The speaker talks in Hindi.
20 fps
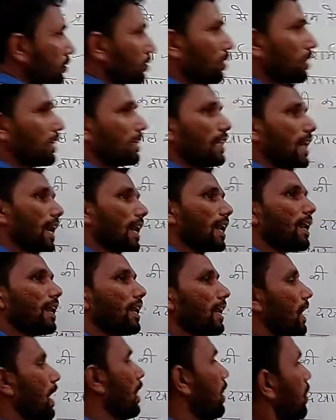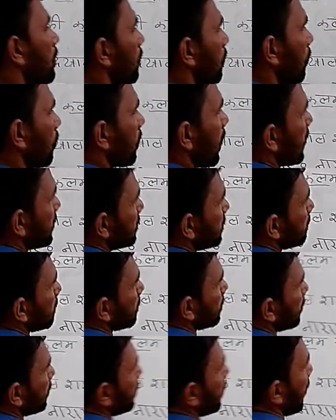तो ये ध्यान रखना और
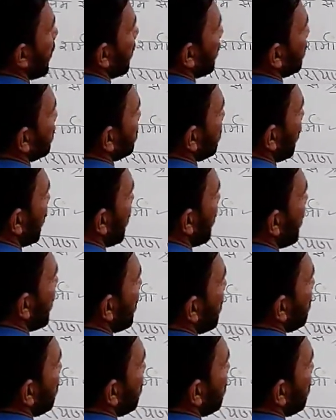राष्ट्रपति क्या करता है